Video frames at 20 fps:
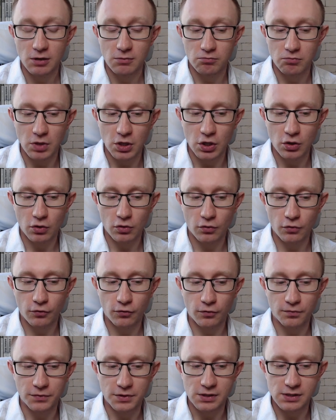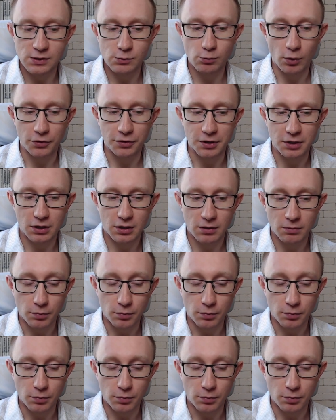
milionów złotych,